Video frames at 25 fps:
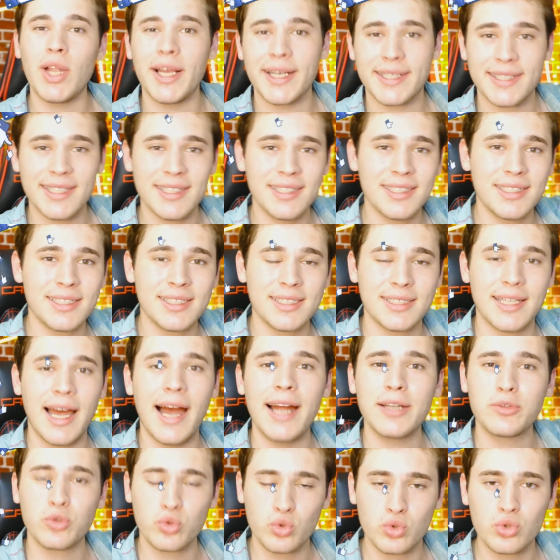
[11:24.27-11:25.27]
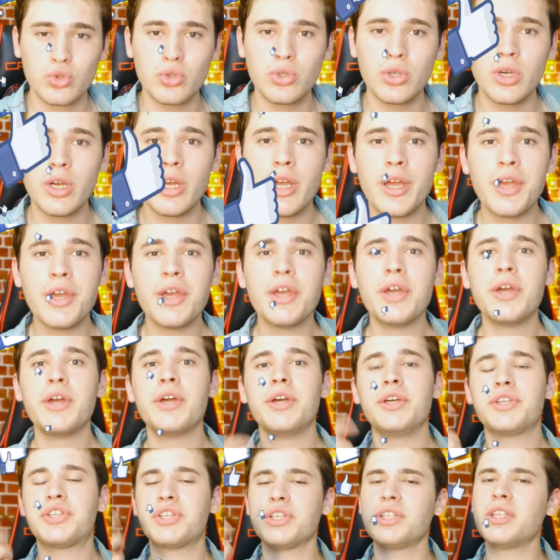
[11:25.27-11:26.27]
like gidenlerinizin her tuttuğu
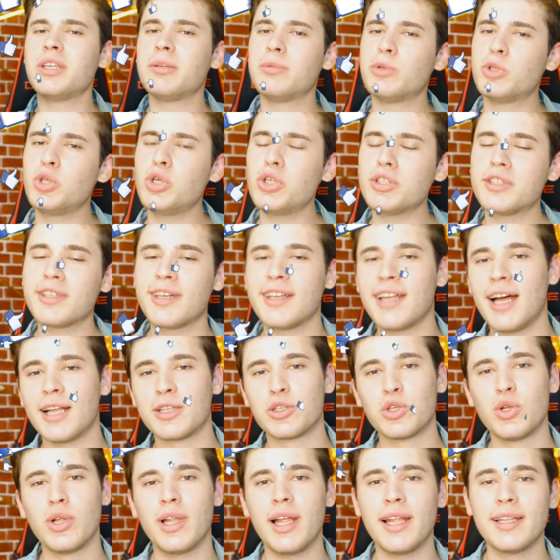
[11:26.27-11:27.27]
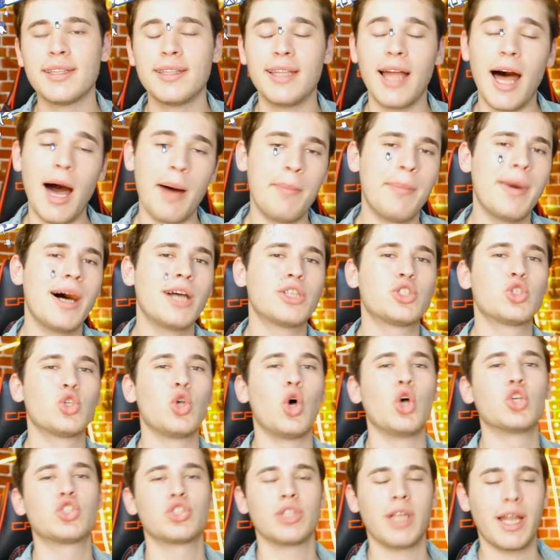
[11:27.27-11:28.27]
için 24 lira altın olan
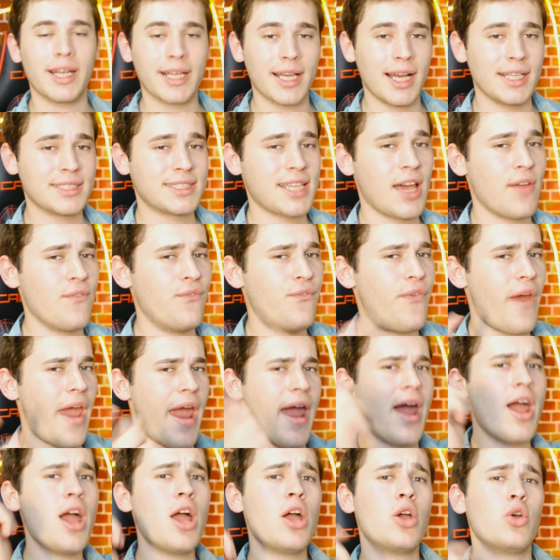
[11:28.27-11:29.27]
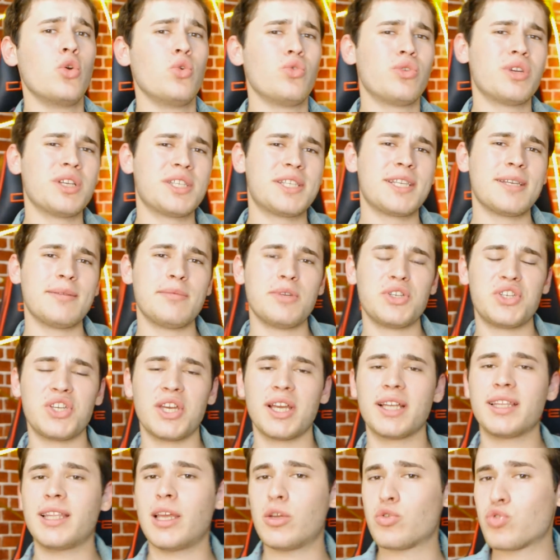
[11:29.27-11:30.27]
lahmacun olsun arkadaşlar ve ücretsiz bir
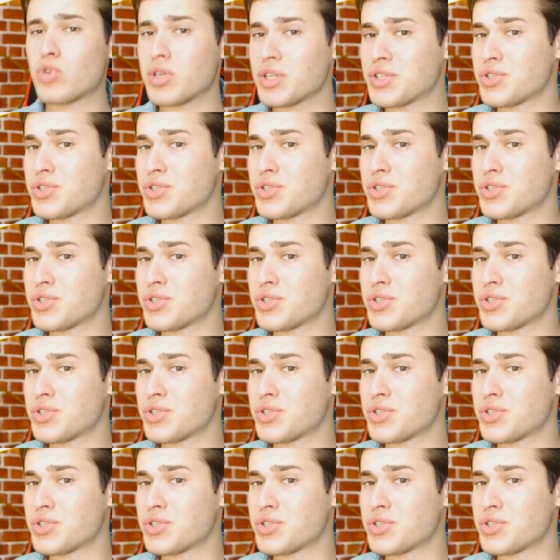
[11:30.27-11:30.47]
şekilde